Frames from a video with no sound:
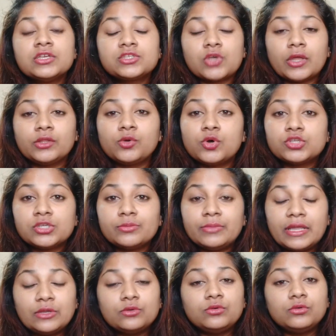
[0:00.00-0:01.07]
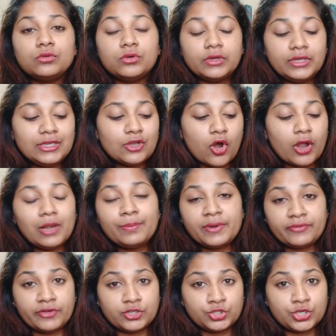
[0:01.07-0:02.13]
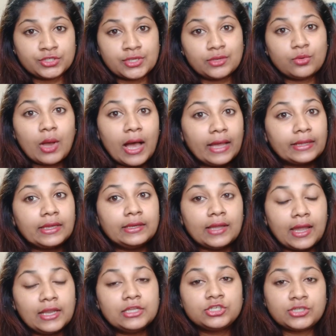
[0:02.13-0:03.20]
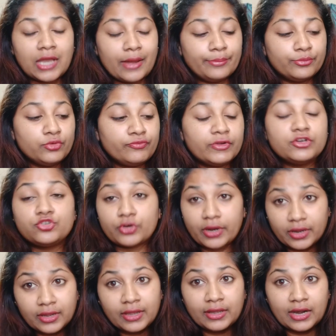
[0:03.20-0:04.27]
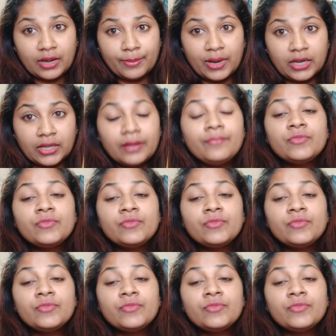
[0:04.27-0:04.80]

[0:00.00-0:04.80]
సో అందుకోసం నేను ఈ ఆయిల్ ప్రిఫర్ చేశాను ఆర్గన్ ఆయిల్ షాంపూ ఫర్ డ్రై హెయిర్ అనమాట